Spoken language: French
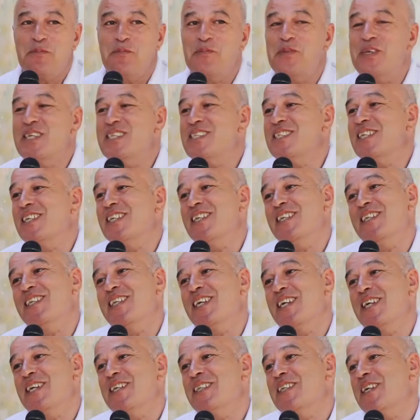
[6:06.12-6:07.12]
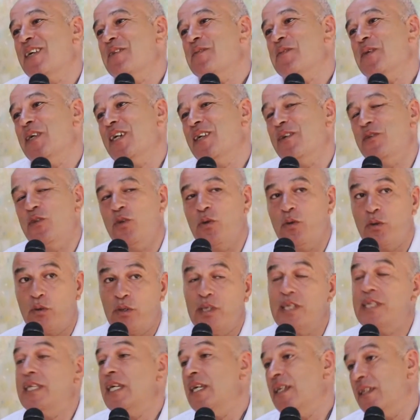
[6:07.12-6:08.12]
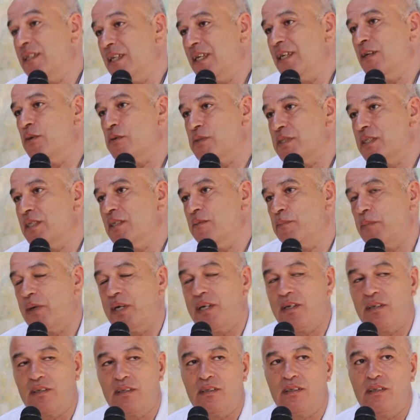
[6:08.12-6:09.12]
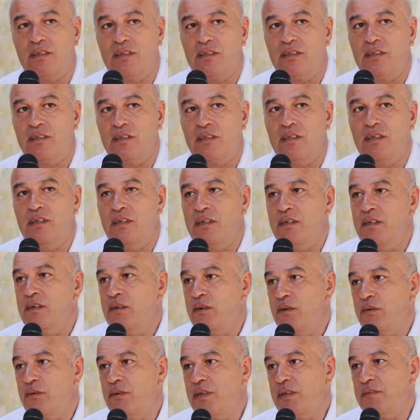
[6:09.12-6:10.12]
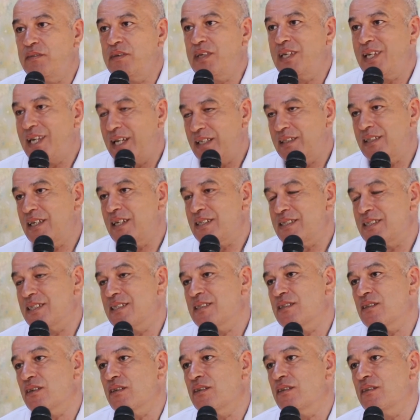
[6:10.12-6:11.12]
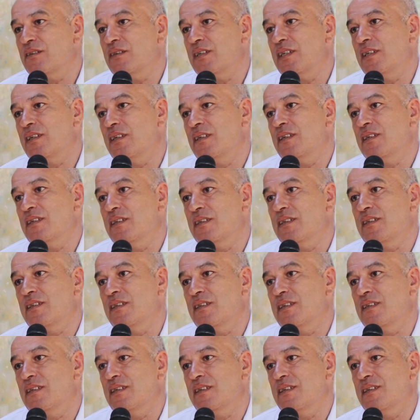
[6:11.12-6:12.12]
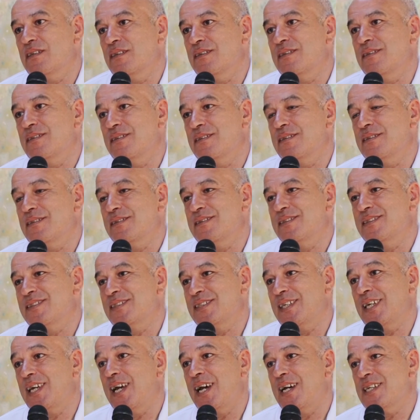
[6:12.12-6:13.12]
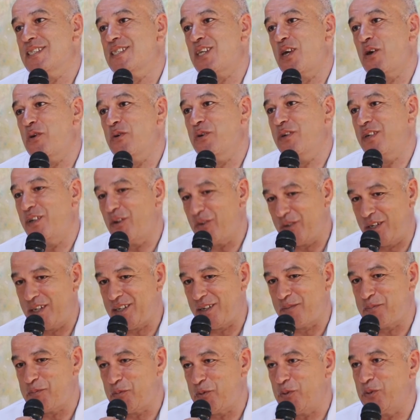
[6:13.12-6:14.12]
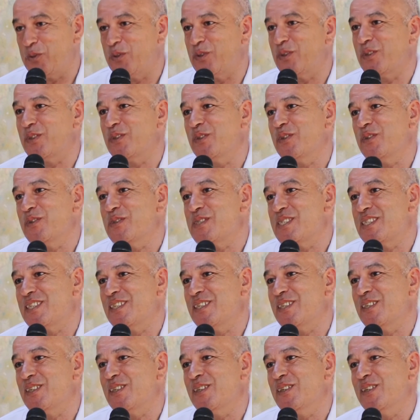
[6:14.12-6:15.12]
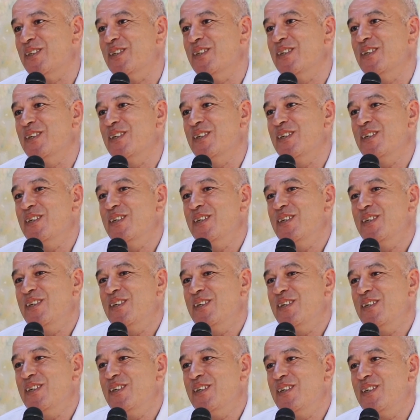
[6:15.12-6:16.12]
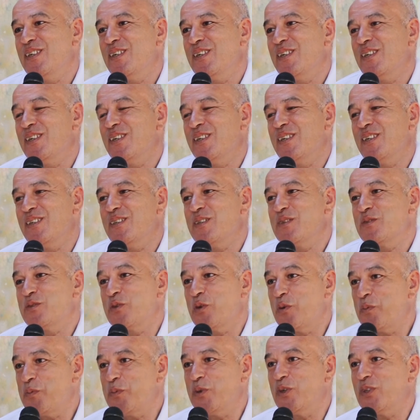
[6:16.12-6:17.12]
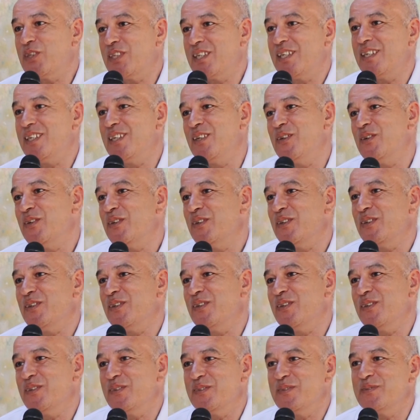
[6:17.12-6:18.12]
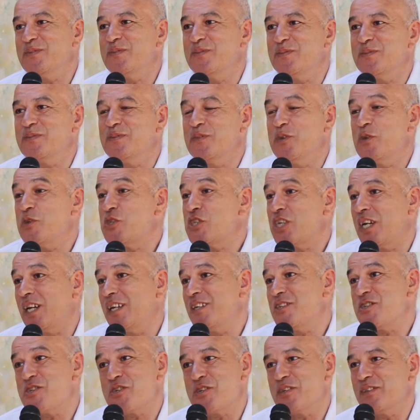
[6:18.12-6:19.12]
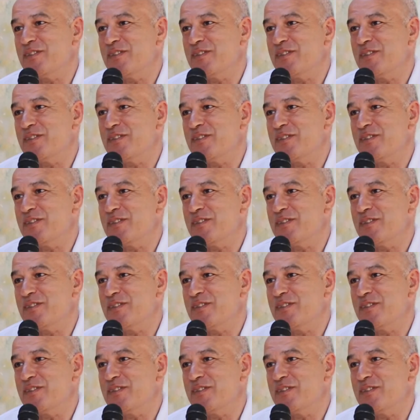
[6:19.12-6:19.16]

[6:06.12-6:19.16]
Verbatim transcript: Mais c'était très très bien. Donc on était aidé aussi par. Euh, on avait quatre assistants et c'est grâce à eux qu'on a pu euh, aussi euh, euh, surmonter le, challenge.